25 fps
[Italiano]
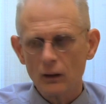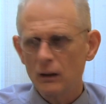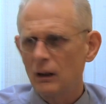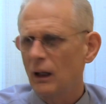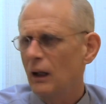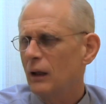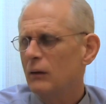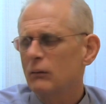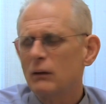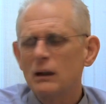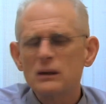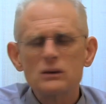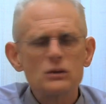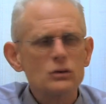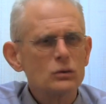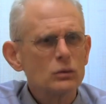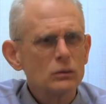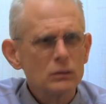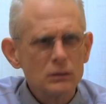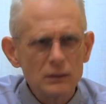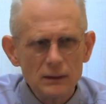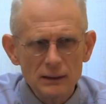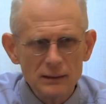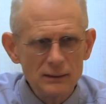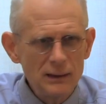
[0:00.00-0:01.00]
che è
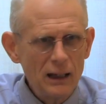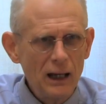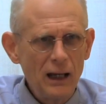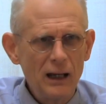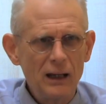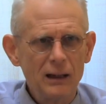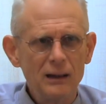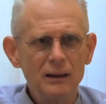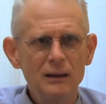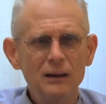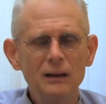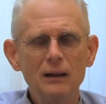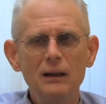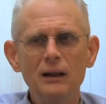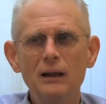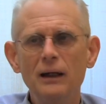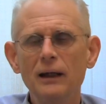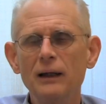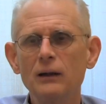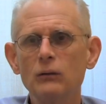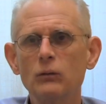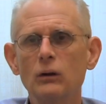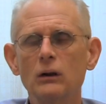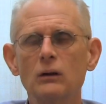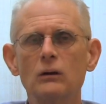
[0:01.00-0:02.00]
un'assurdità,
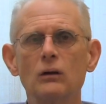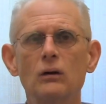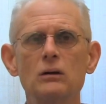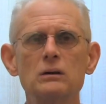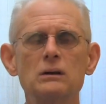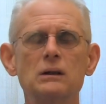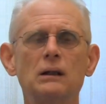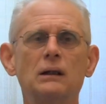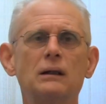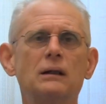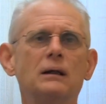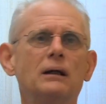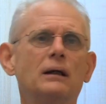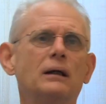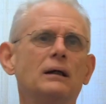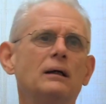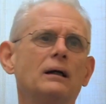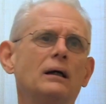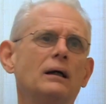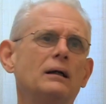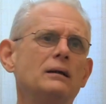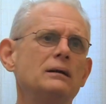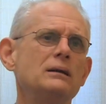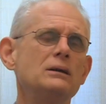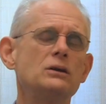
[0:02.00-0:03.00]
è qualcosa
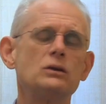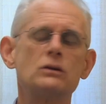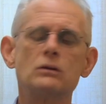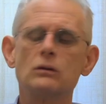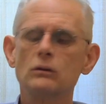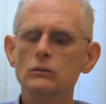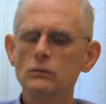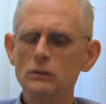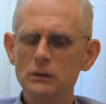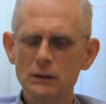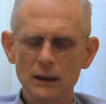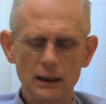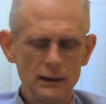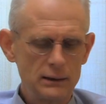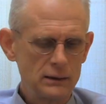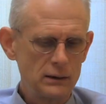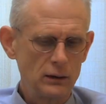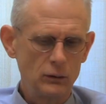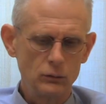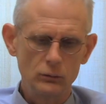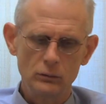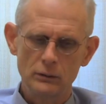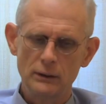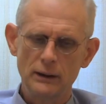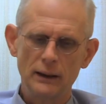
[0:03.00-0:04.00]
che distrugge la
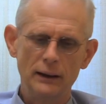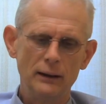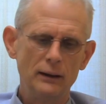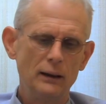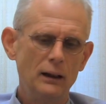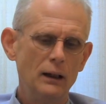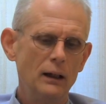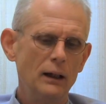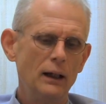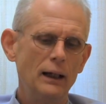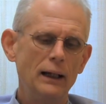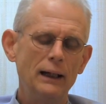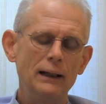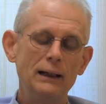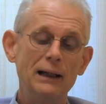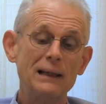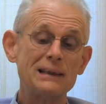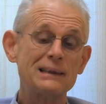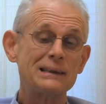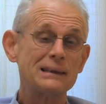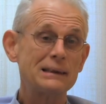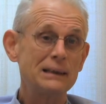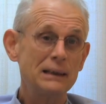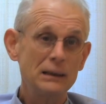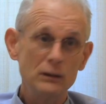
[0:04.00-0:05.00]
salute, è la
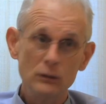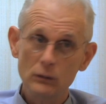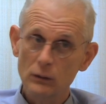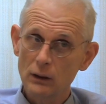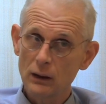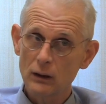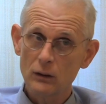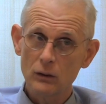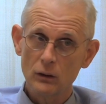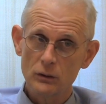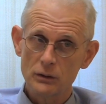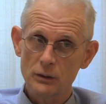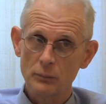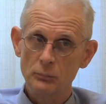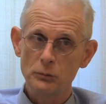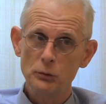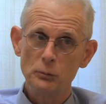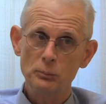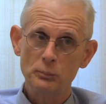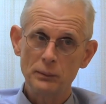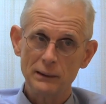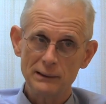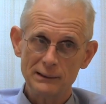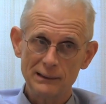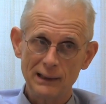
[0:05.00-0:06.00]
singola cosa
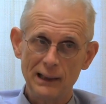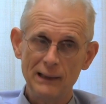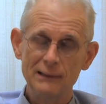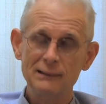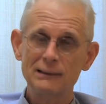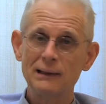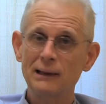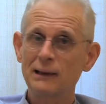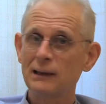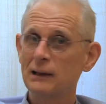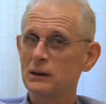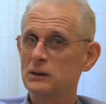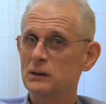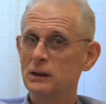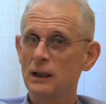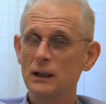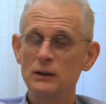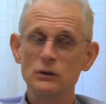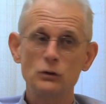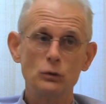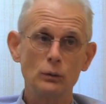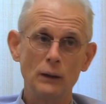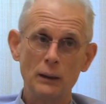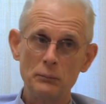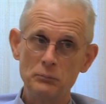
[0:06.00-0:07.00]
più pesante che
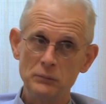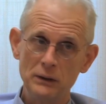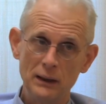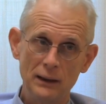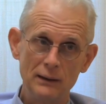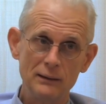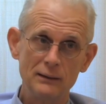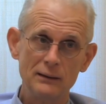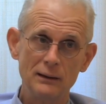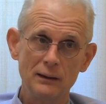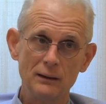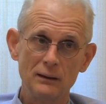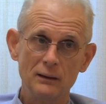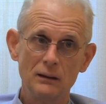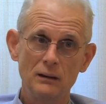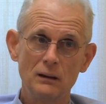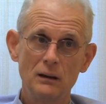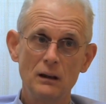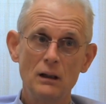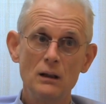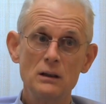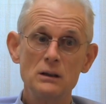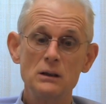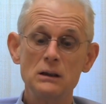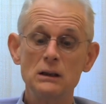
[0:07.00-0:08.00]
c'è sull'ambiente.
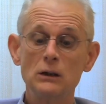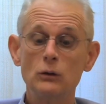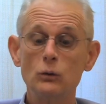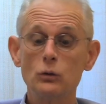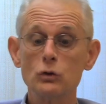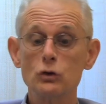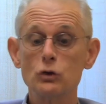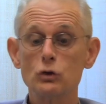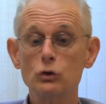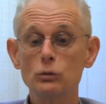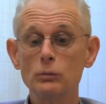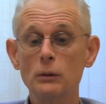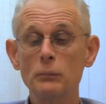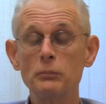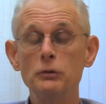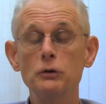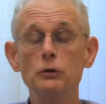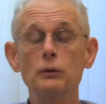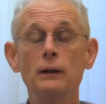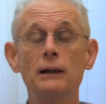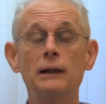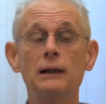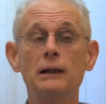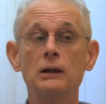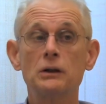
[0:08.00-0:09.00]
Si consuma
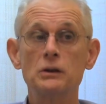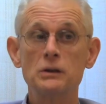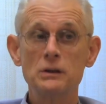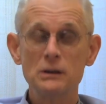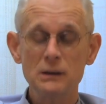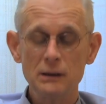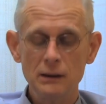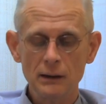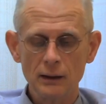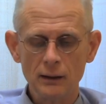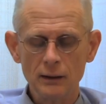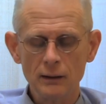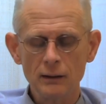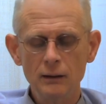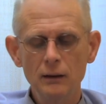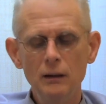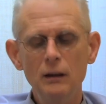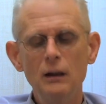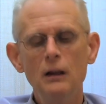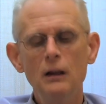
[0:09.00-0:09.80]
più energia